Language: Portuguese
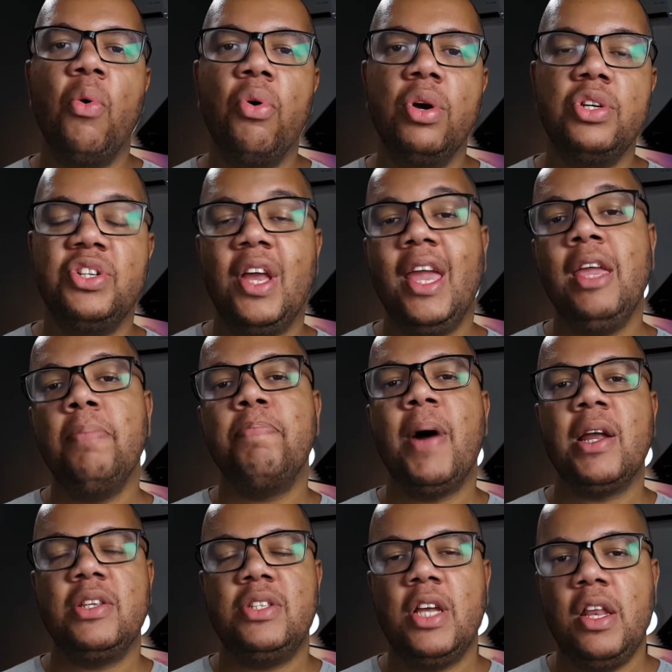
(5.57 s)
hoje, em
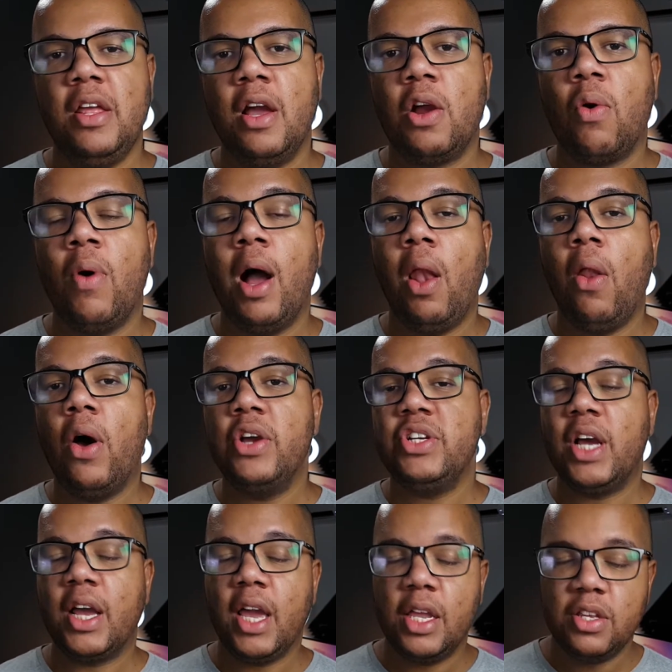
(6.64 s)
parceria com a
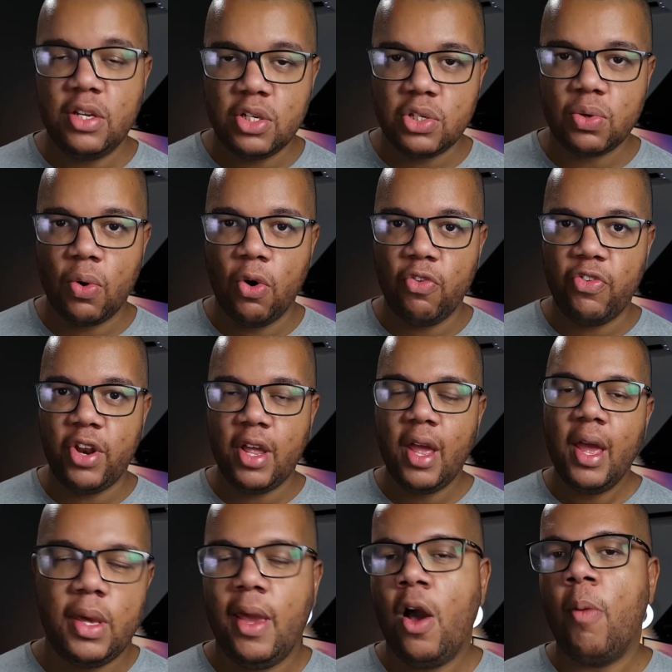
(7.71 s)
loja Rede Discovery,
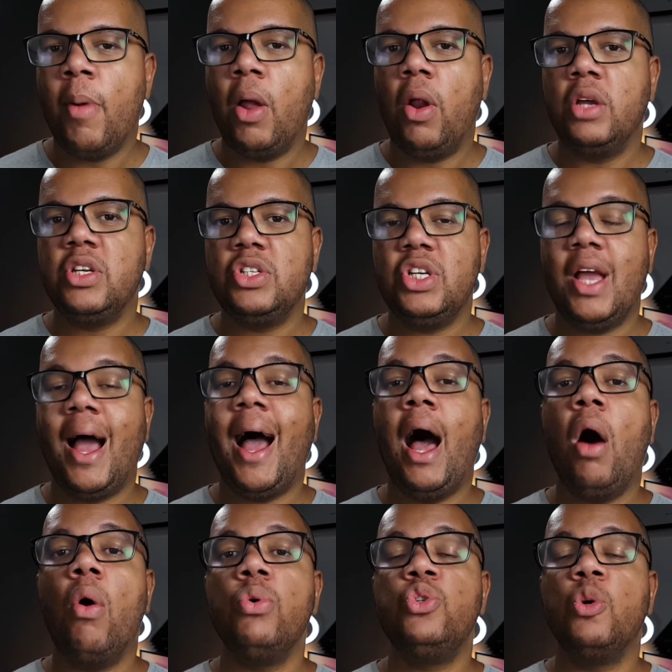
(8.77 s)
que é uma loja de
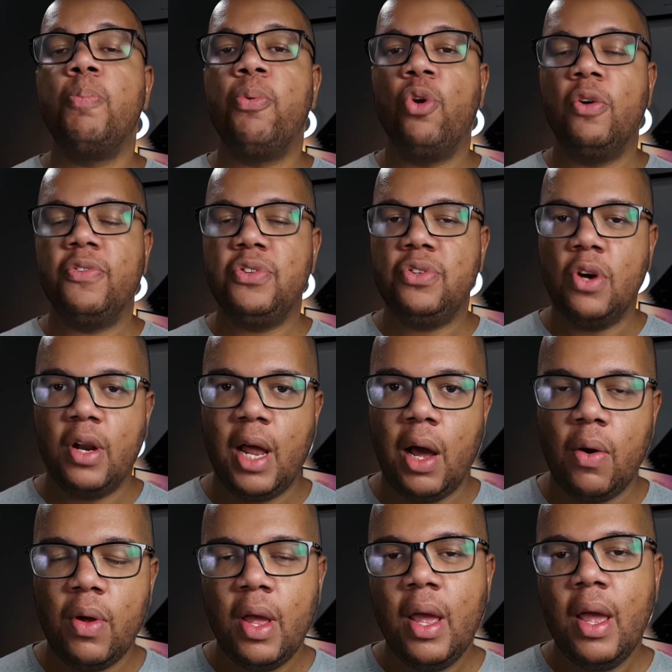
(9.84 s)
áudio
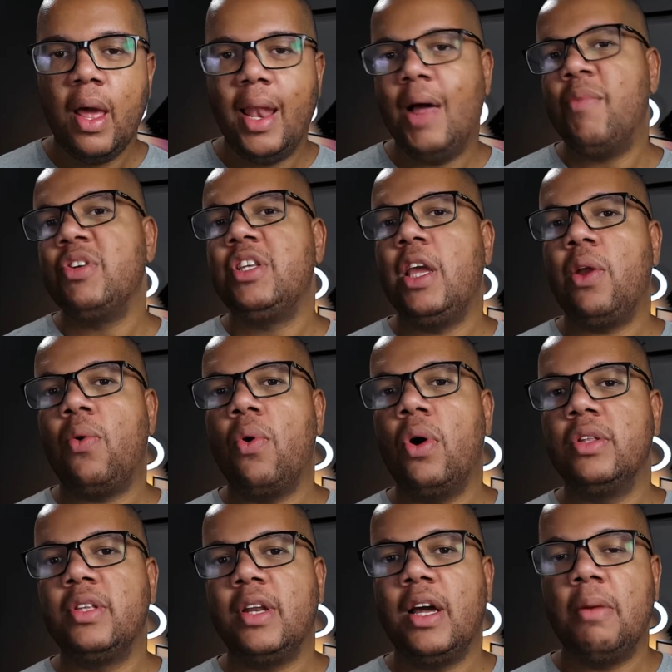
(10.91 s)
profissional. Lá você
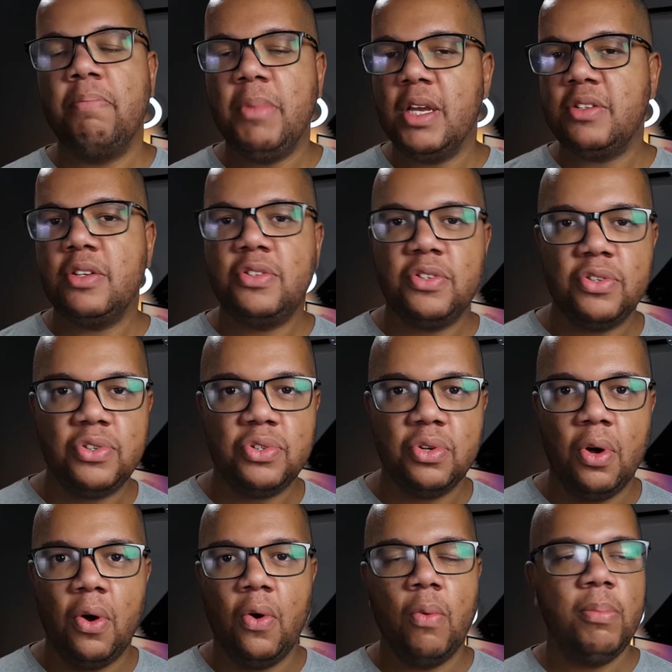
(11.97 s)
encontra mesas de
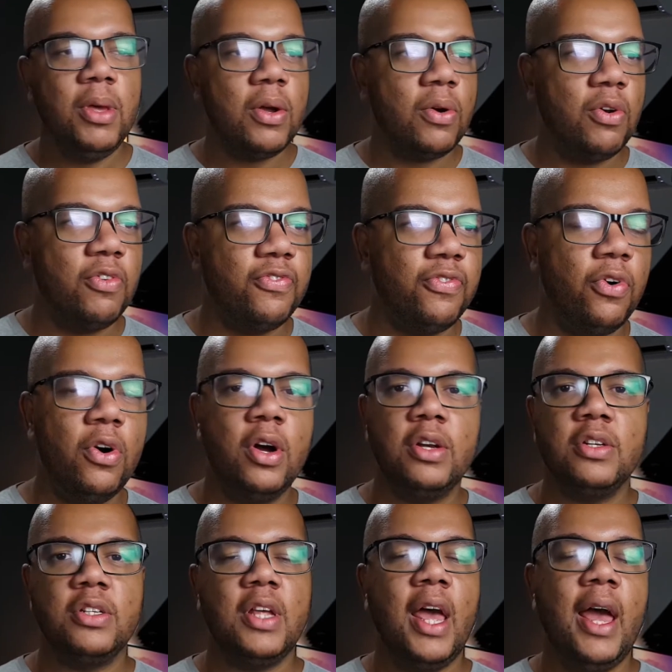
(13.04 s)
som,
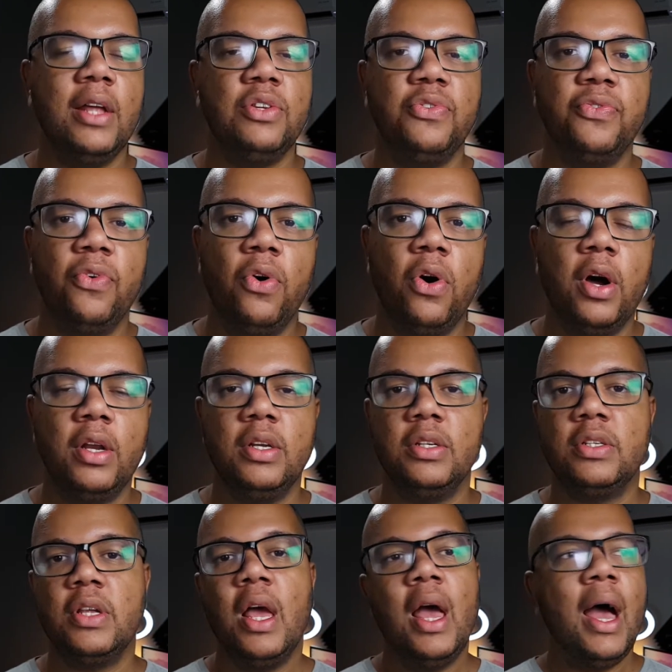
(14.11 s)
microfones,
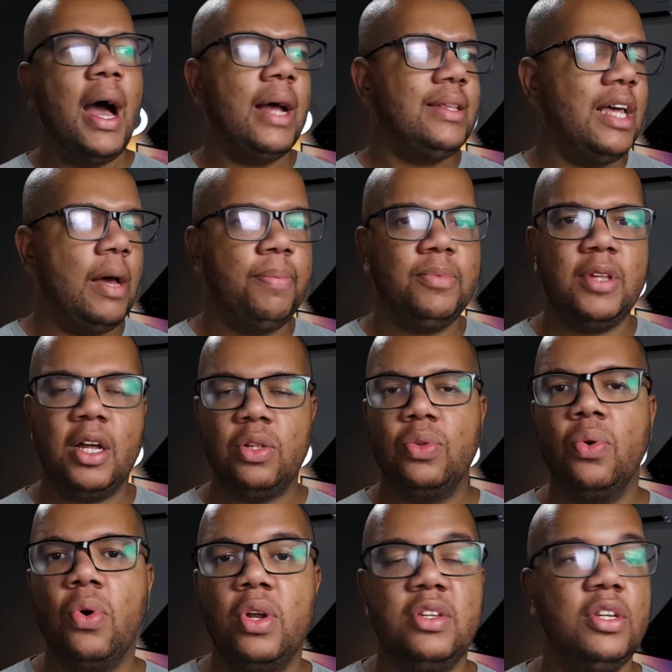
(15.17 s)
headphones,
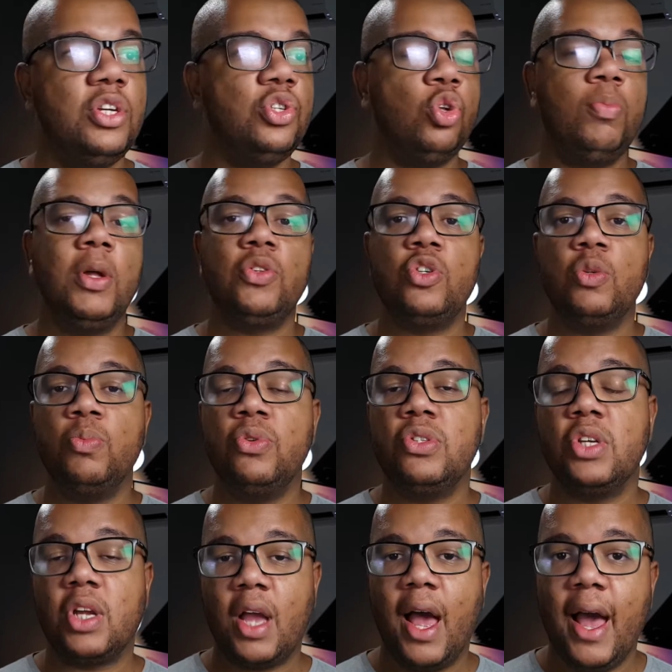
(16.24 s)
adaptadores, instrumentos
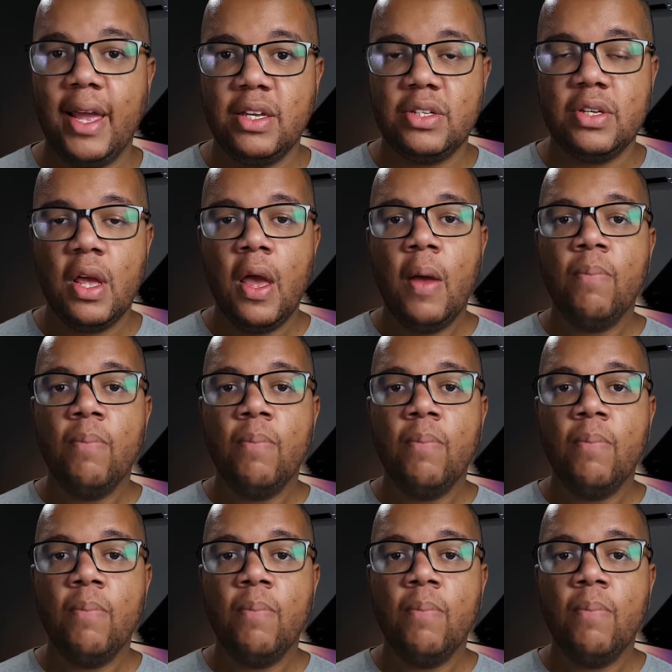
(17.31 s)
musicais,